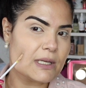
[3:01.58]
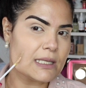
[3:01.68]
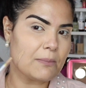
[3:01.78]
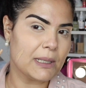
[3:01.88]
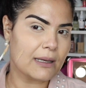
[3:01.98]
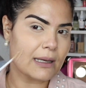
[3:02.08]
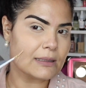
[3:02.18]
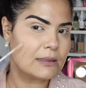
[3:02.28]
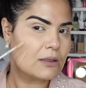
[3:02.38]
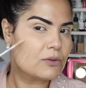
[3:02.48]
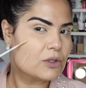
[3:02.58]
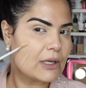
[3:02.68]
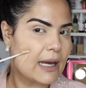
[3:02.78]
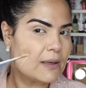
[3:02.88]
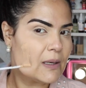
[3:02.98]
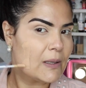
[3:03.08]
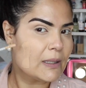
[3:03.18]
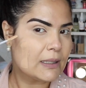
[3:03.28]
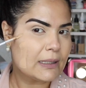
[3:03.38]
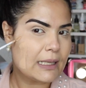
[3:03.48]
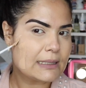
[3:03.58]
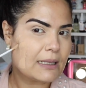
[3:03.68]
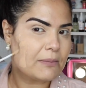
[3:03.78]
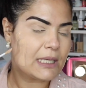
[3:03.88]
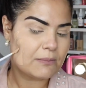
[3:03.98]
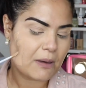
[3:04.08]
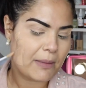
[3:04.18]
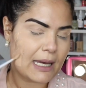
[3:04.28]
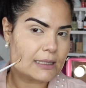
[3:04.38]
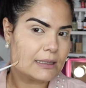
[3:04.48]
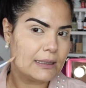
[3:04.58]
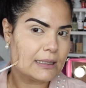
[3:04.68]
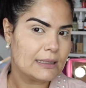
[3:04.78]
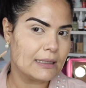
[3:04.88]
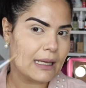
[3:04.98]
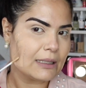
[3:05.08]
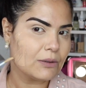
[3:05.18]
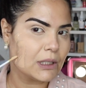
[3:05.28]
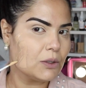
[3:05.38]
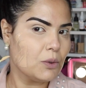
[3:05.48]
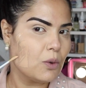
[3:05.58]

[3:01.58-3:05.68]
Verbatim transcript: fazer a aplicação já dessa mesma base desse lado aqui do